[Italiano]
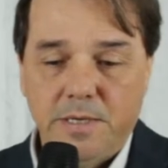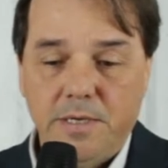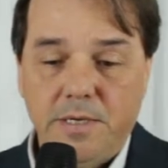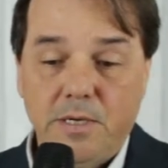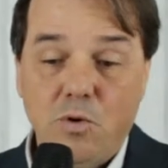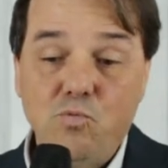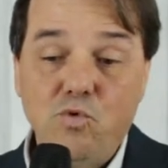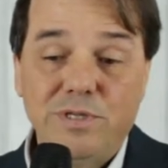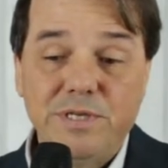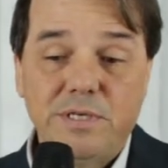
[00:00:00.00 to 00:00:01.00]
è un
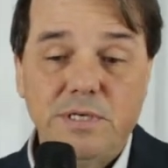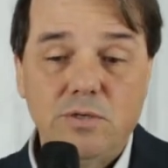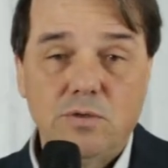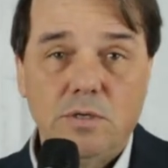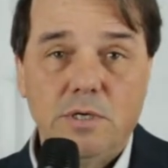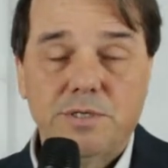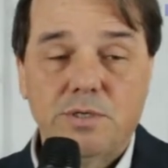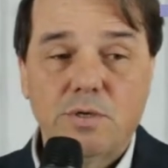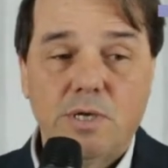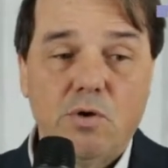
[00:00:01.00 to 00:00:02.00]
multisito, nel
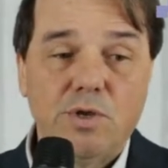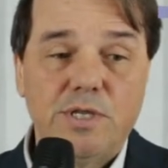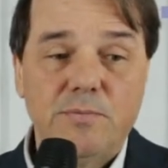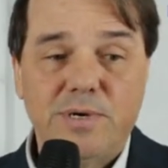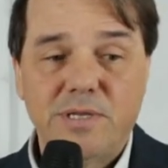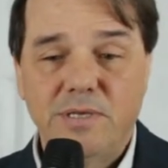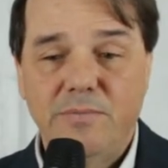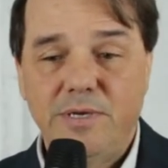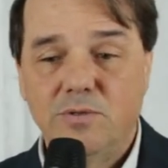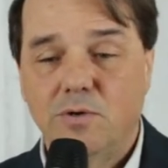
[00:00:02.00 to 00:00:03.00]
senso che ogni
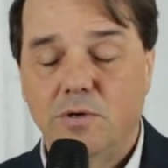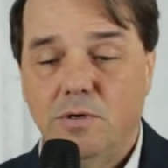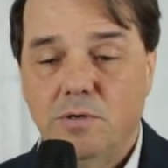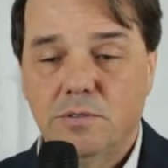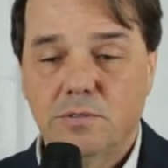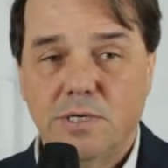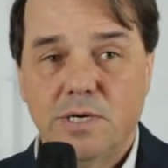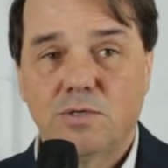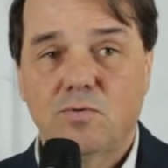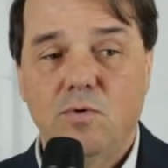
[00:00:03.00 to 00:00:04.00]
dipartimento
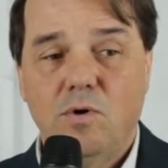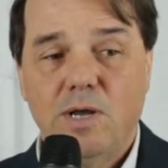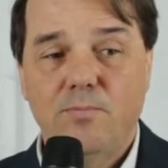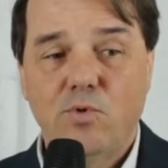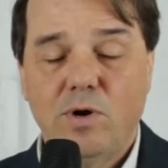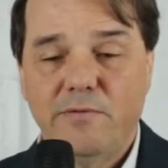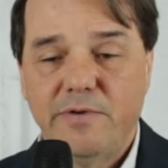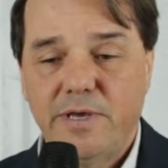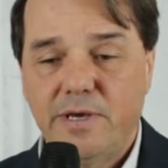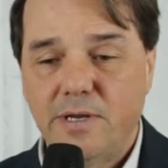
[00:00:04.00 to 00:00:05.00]
della scuola può
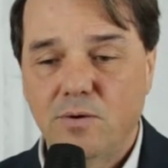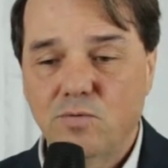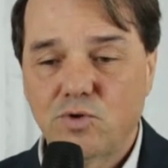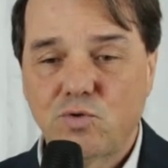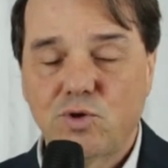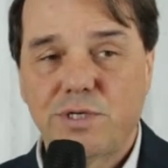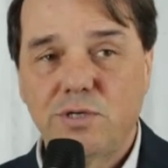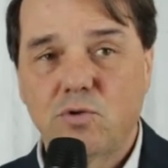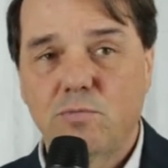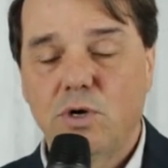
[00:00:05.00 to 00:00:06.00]
avere un suo
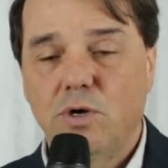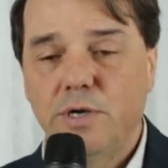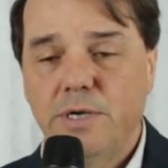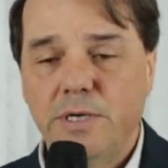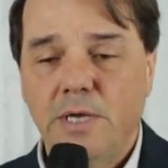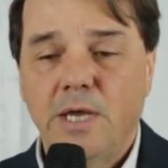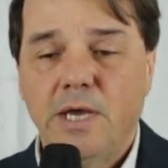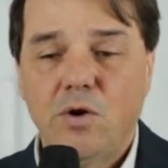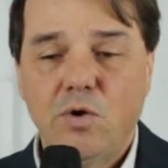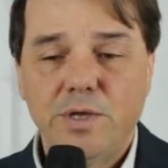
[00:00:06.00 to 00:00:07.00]
sito blog
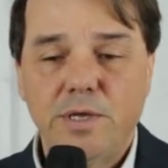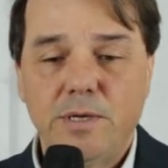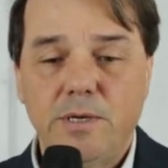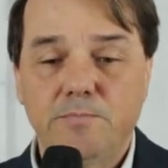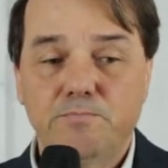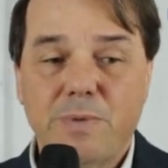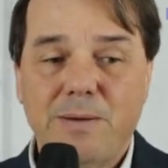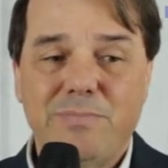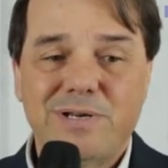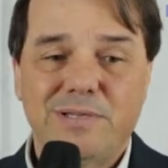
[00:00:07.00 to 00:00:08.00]
e ogni
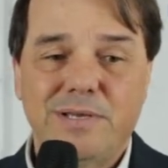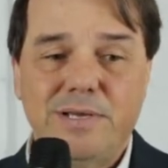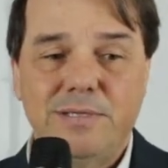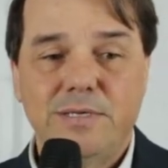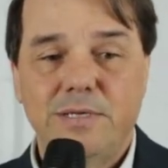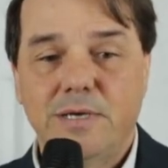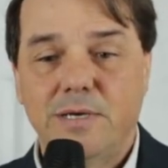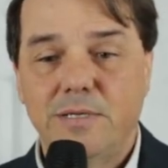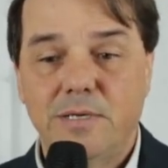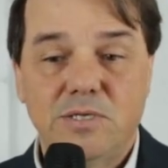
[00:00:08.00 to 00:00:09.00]

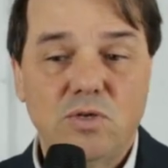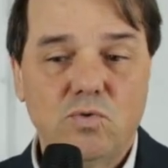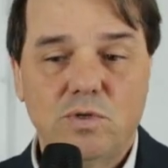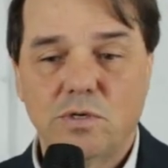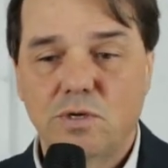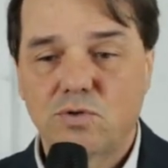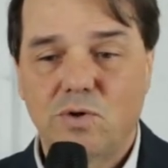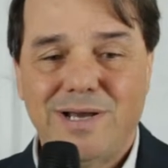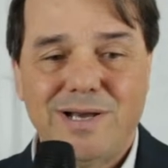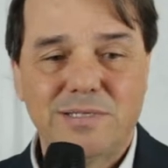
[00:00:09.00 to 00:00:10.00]
appartenente dell'istituzione
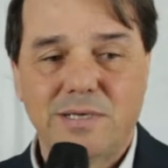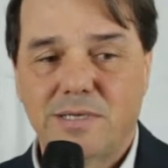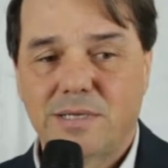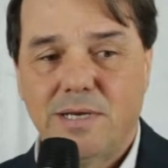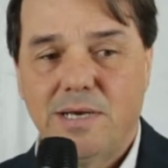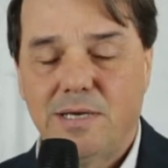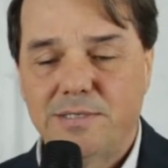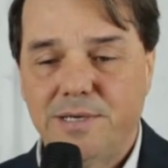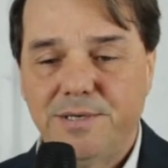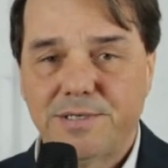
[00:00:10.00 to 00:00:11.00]
scolastica, dalla,
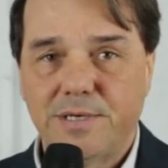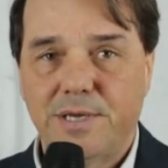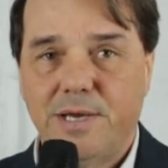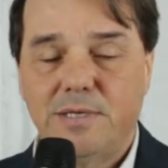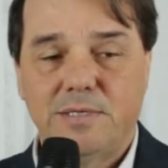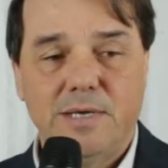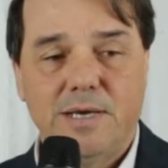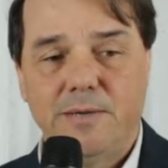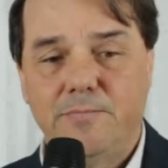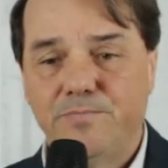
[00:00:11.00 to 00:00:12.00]
dagli insegnanti
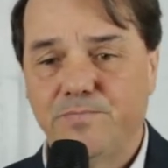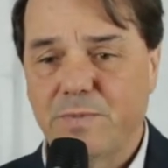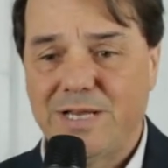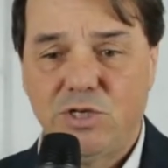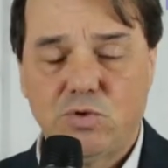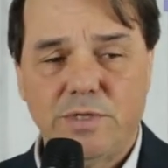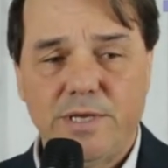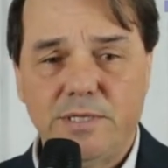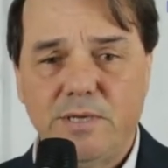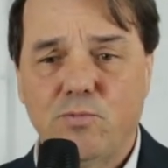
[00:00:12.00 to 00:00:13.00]
ai, agli
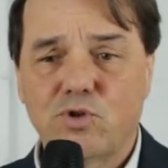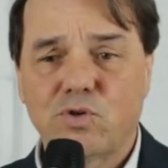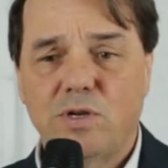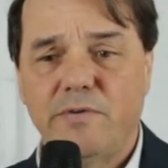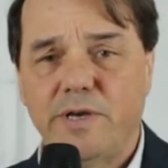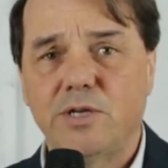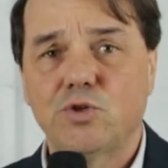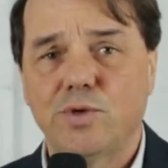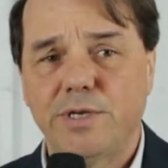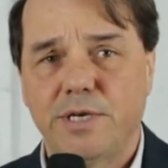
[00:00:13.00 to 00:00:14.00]
studenti, possono avere
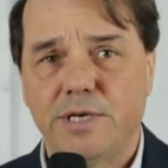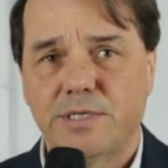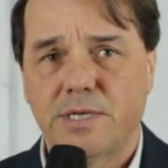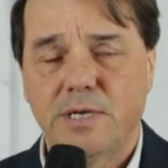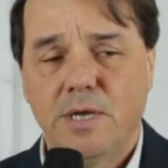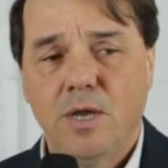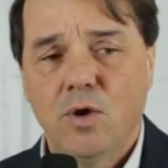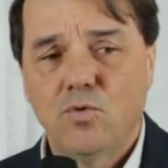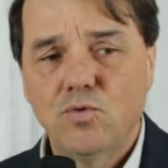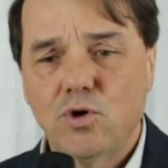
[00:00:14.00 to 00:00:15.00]
su richiesta
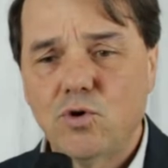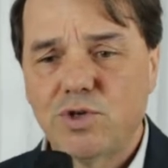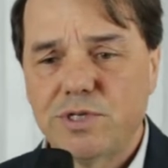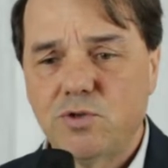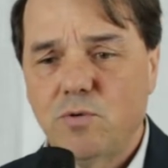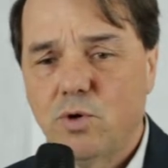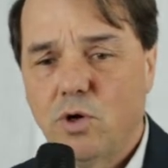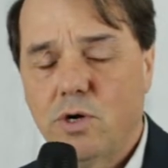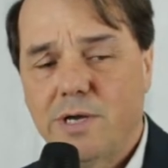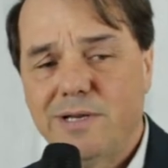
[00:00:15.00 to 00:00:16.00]
un loro sito
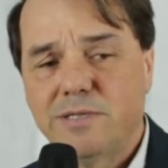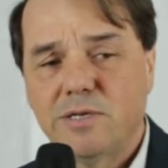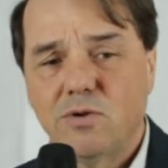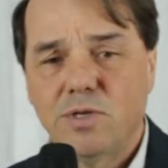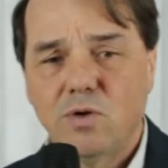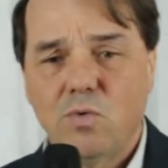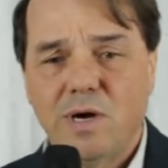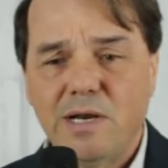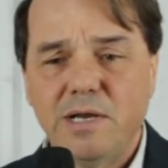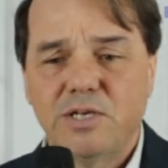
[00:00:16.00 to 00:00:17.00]
blog all'interno del
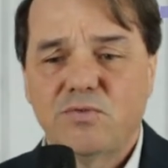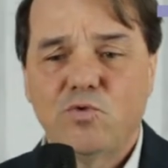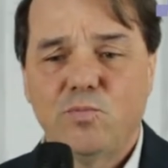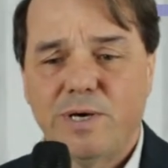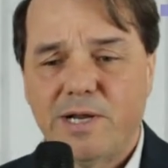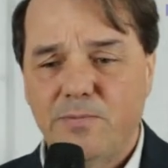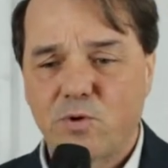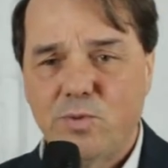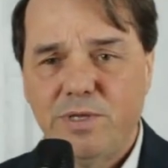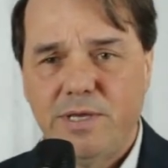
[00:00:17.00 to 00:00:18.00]
quale sviluppare le
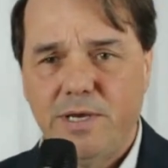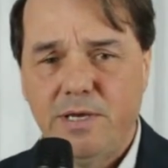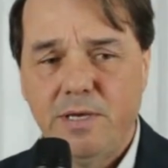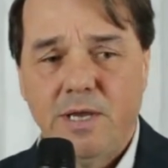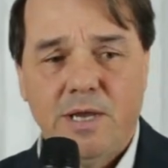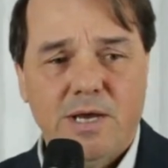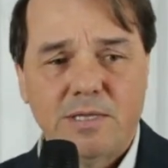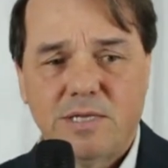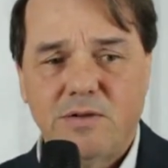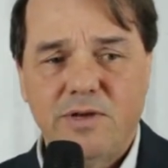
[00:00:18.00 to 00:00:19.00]
proprie idee
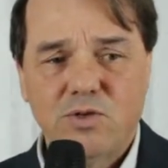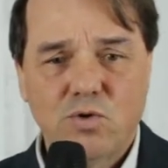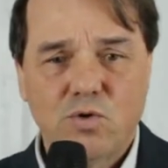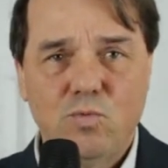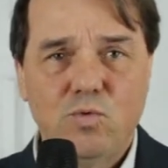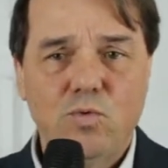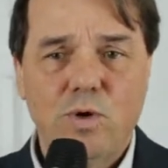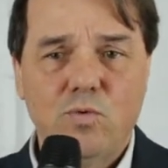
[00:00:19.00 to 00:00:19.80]
attraverso comunque